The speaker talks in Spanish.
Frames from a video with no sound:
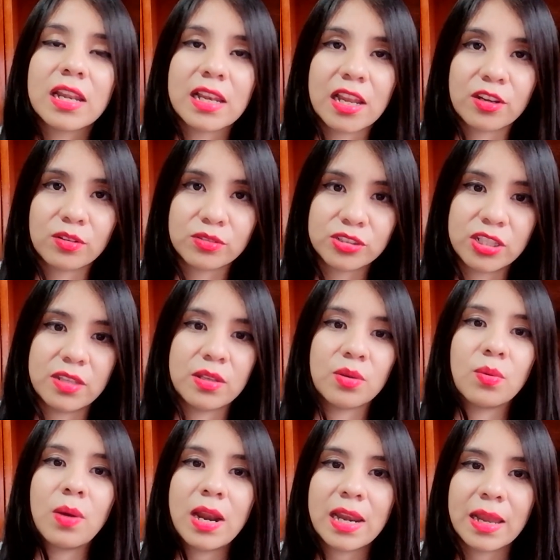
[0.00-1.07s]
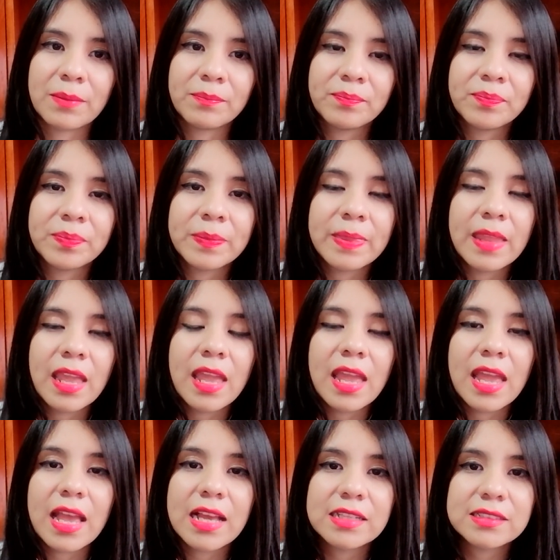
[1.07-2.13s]
en la noche de Iguala.
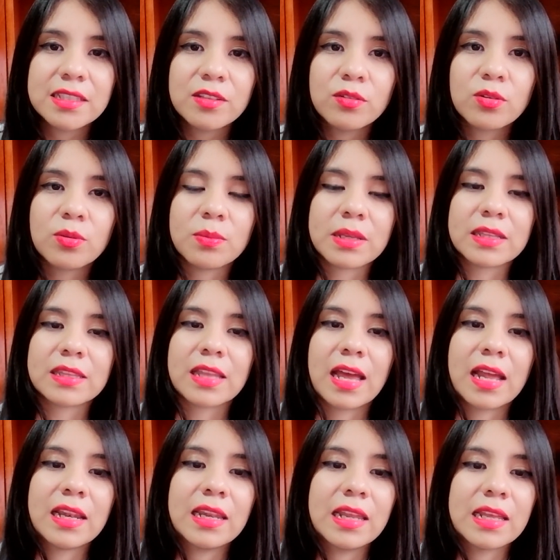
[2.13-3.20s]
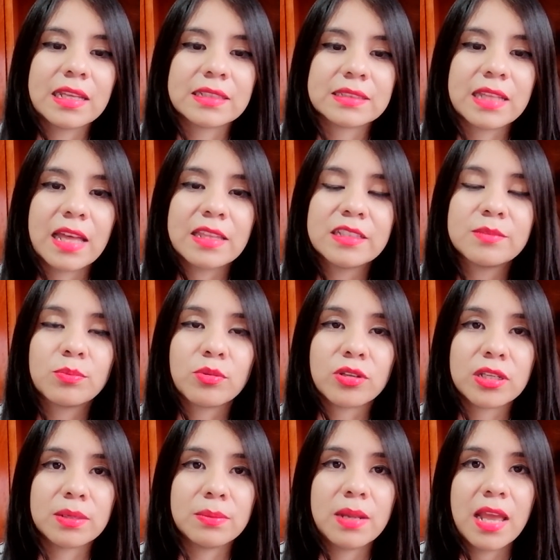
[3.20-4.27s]
Este documental está
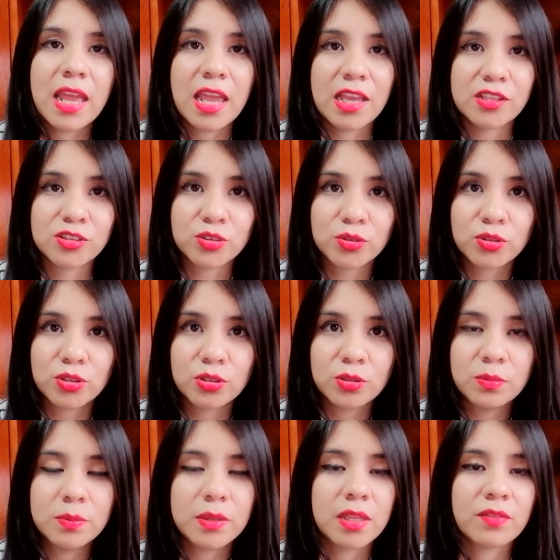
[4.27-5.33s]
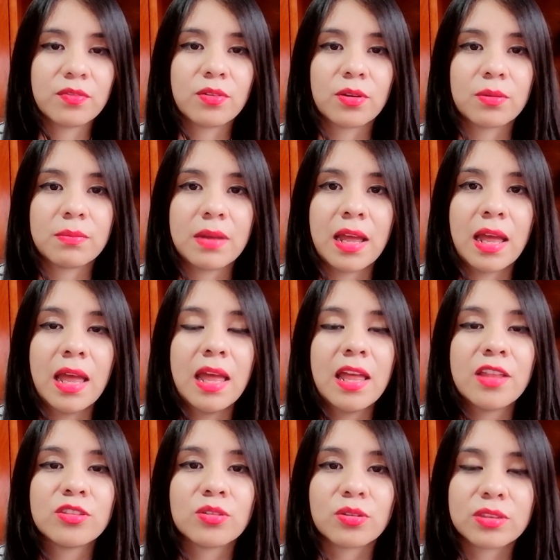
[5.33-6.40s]
disponible en YouTube de forma
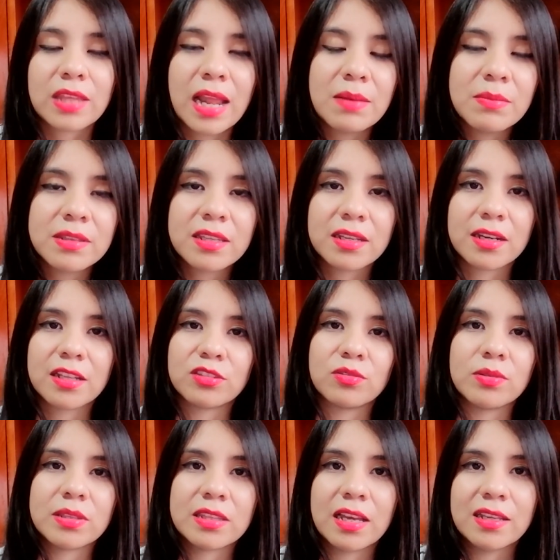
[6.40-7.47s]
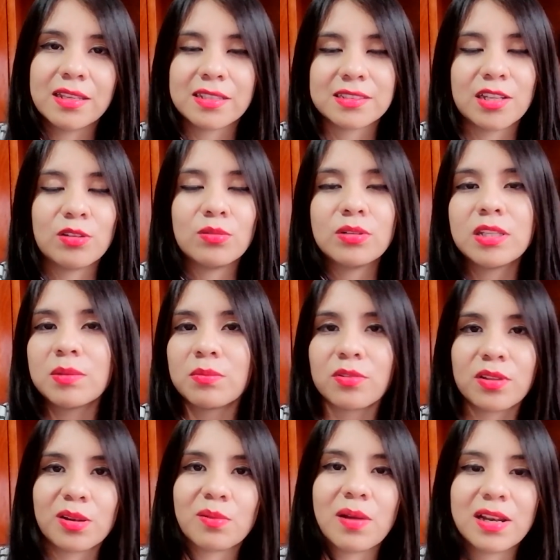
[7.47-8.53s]
totalmente gratuita y es el
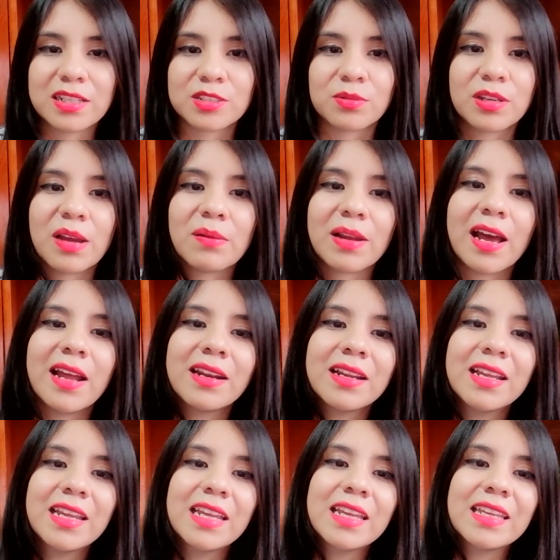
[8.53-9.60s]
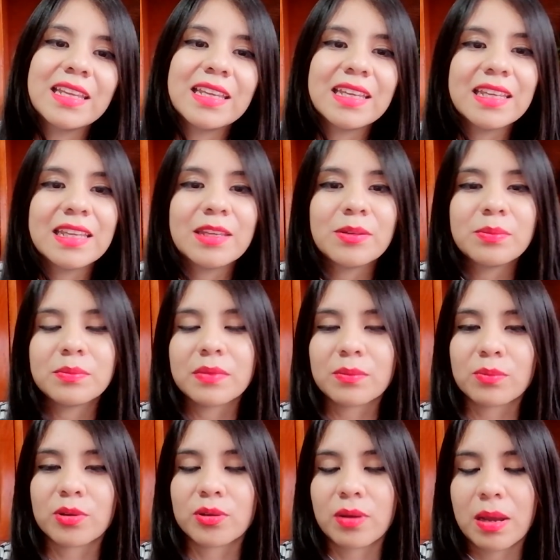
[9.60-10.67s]
último del cual les voy a hablar. Y
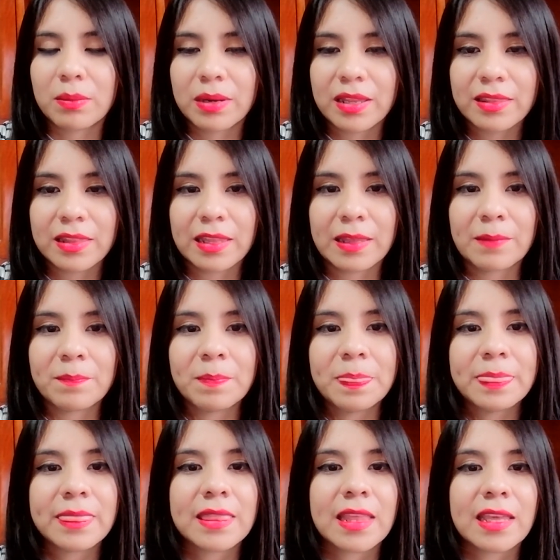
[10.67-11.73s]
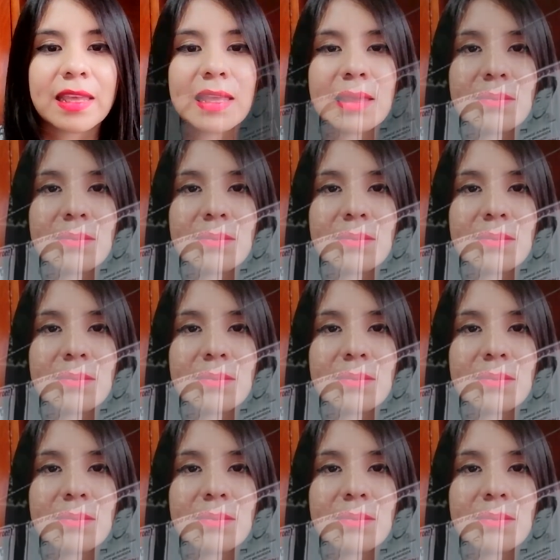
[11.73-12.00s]
bueno, habla de, de,